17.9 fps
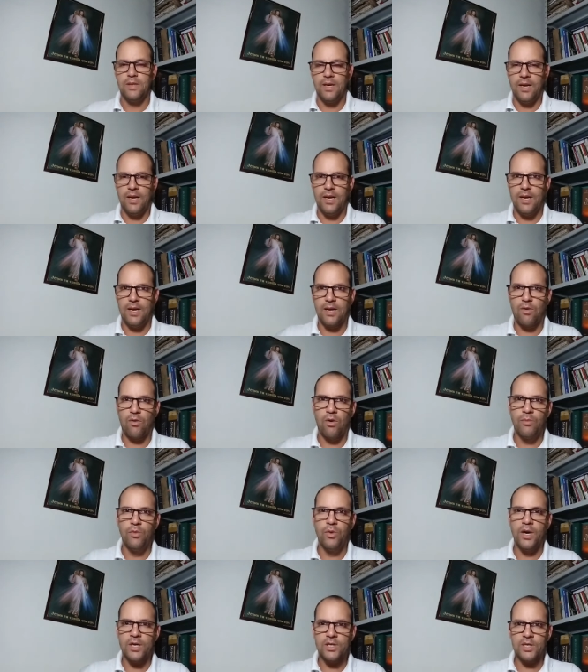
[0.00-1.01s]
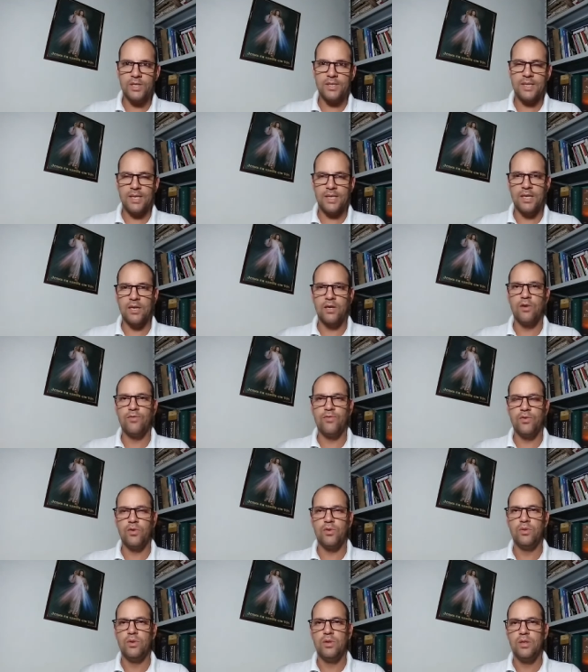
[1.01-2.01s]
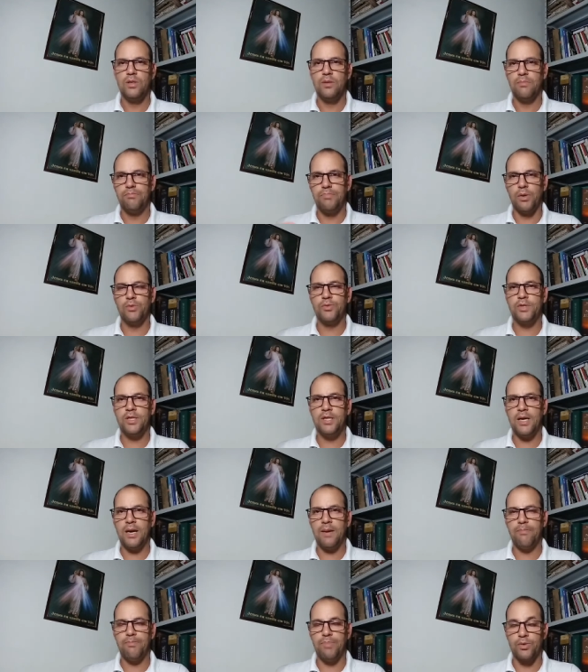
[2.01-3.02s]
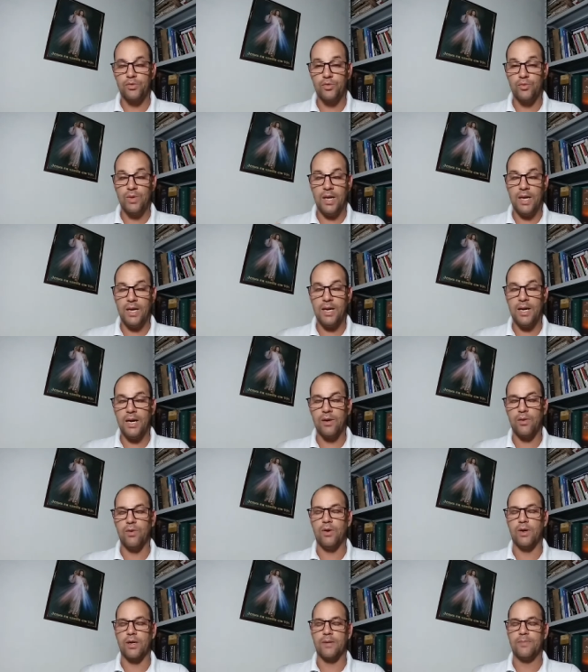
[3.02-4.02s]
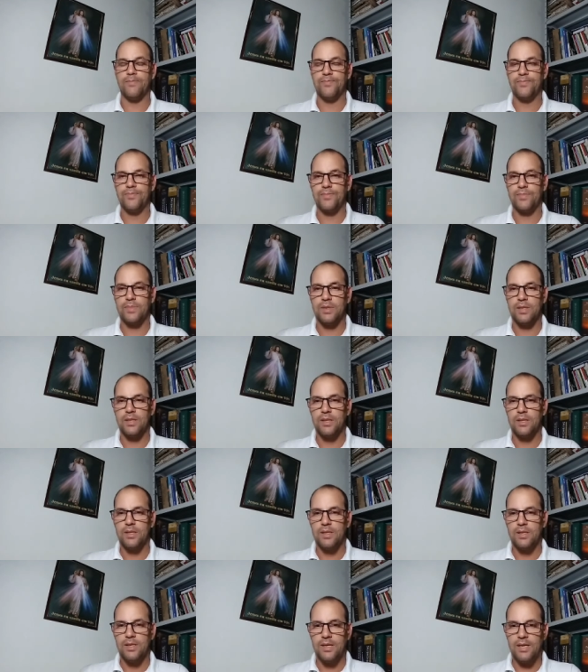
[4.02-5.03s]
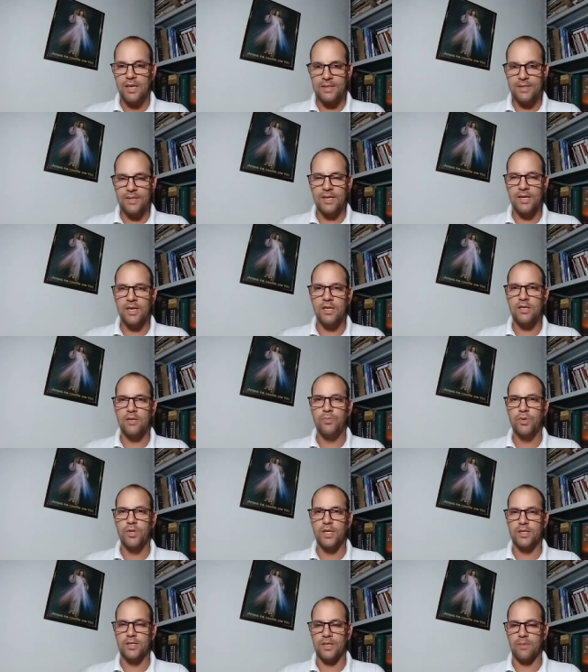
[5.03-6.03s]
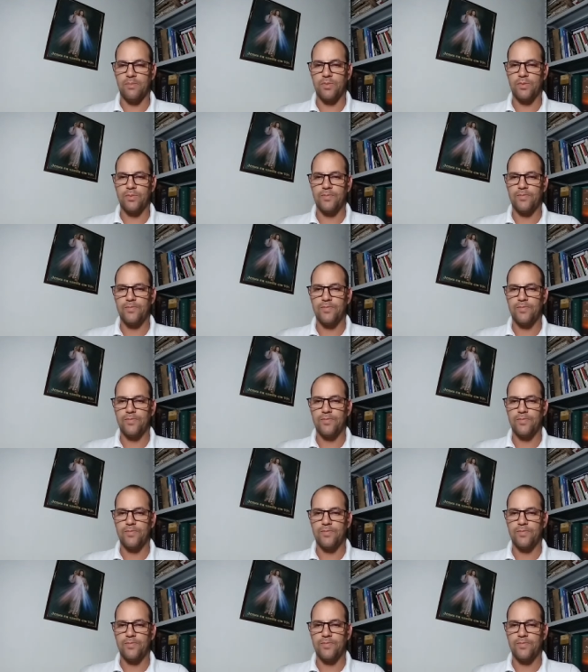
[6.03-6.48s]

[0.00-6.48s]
é, como estas aqui que eu vou pontear, pontuar agora. A seguinte, por exemplo,